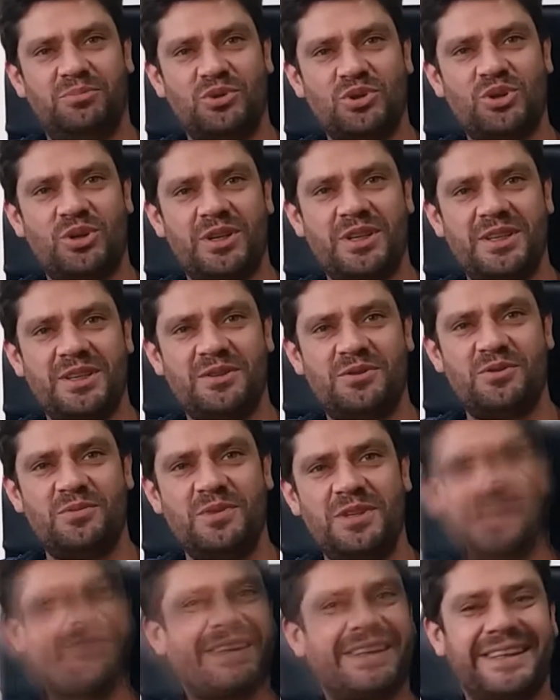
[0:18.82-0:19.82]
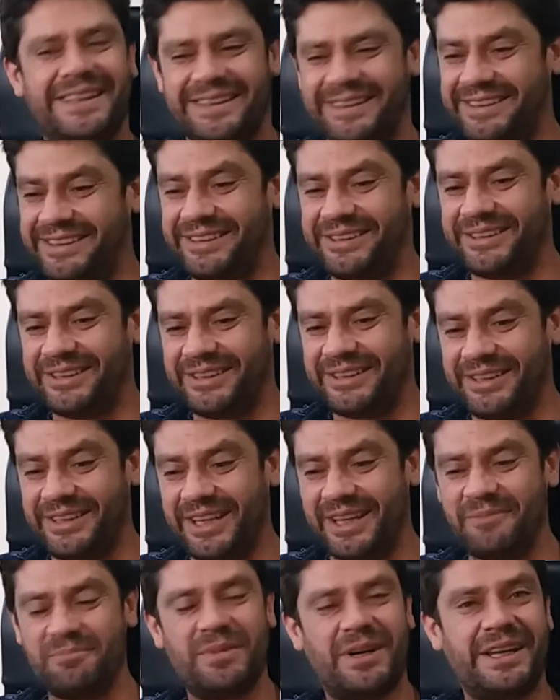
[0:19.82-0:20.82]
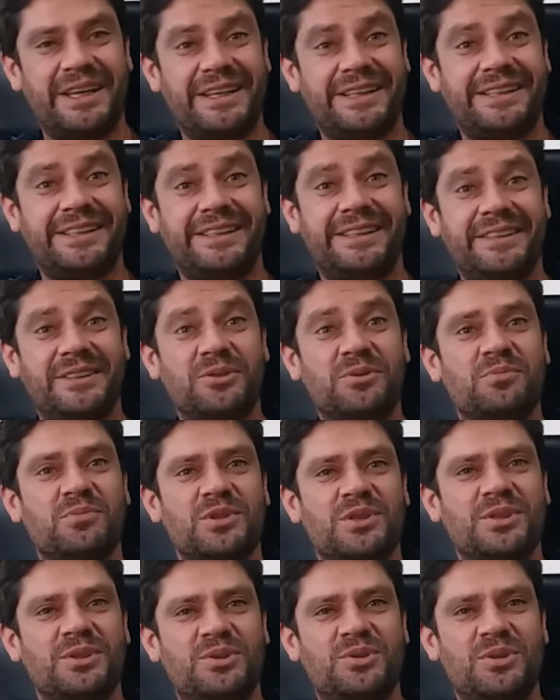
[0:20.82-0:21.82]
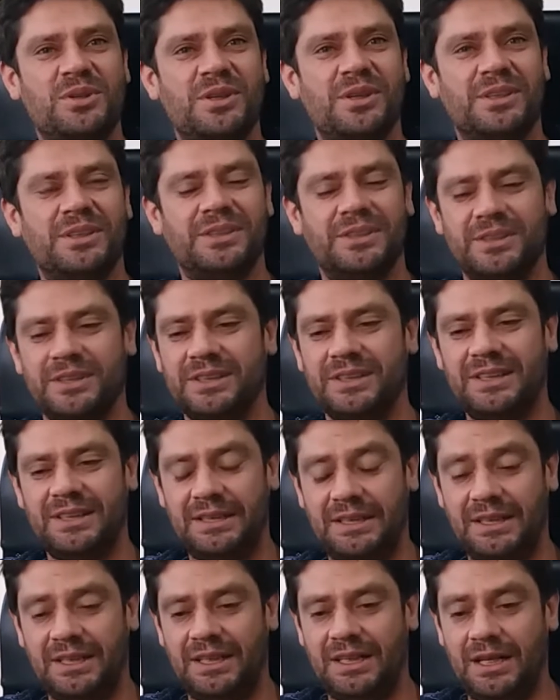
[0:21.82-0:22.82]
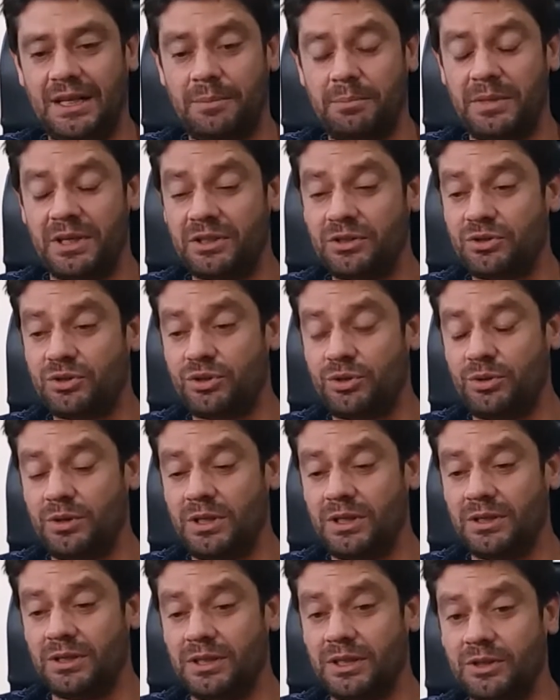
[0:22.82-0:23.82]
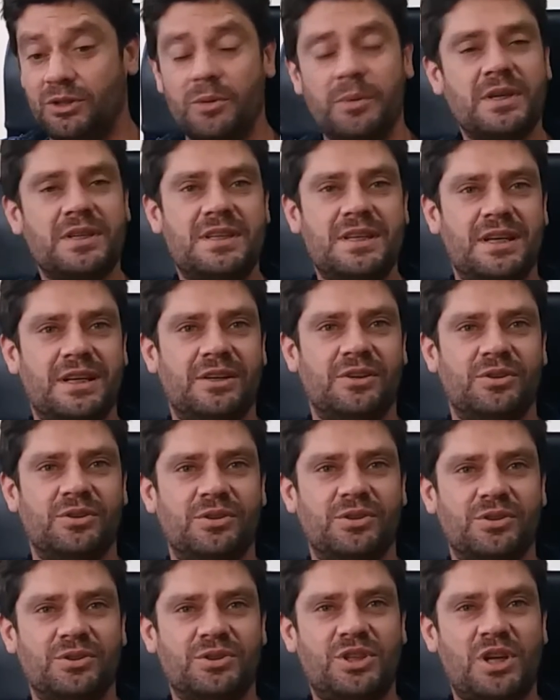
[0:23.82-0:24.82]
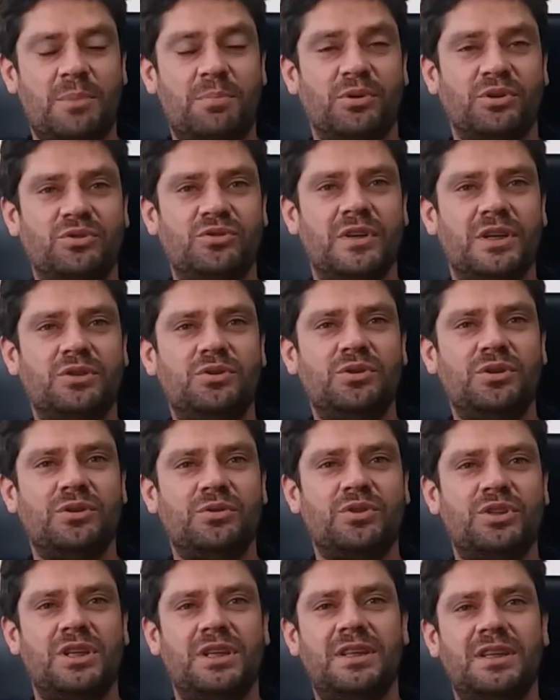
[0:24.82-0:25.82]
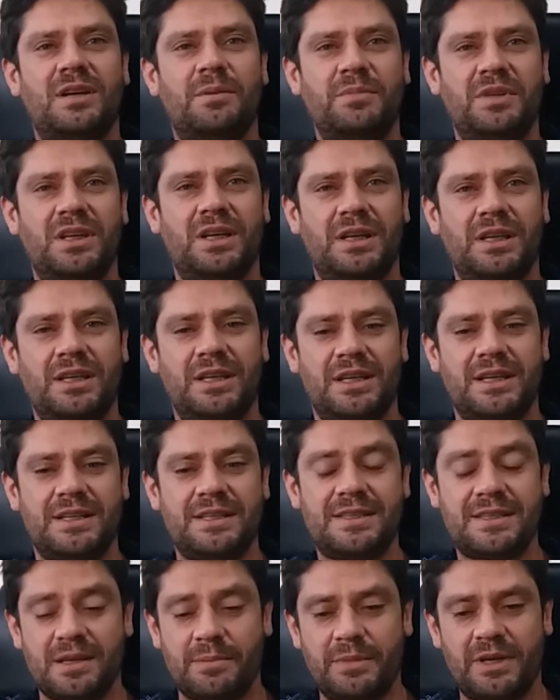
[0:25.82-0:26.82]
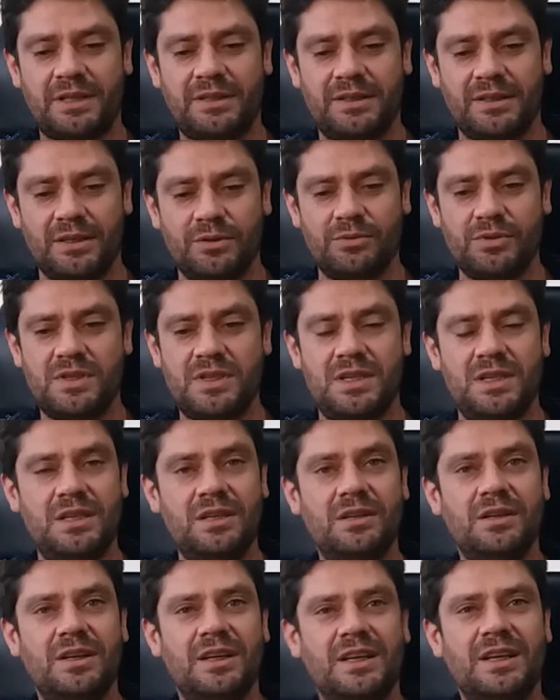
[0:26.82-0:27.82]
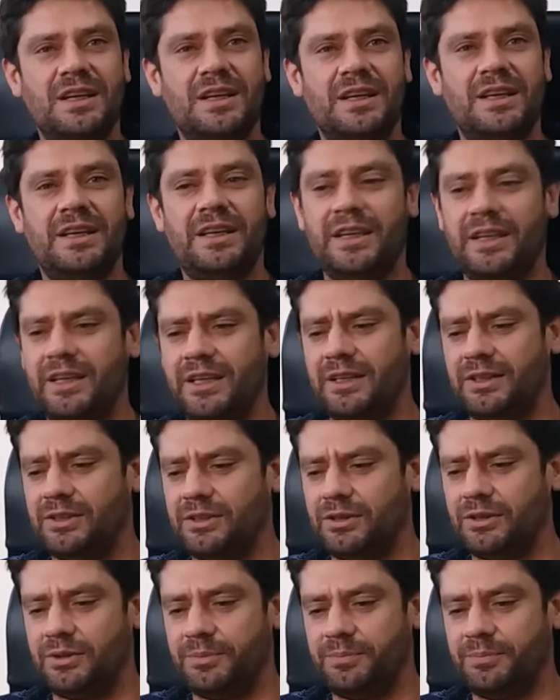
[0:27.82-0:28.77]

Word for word: bonjour les insoumis, euh, Yann Brea, donc moi je suis, ben, je suis euh, commercial en charpente couverture, donc j'ai été amené à aller à Saint-Martin aussi, et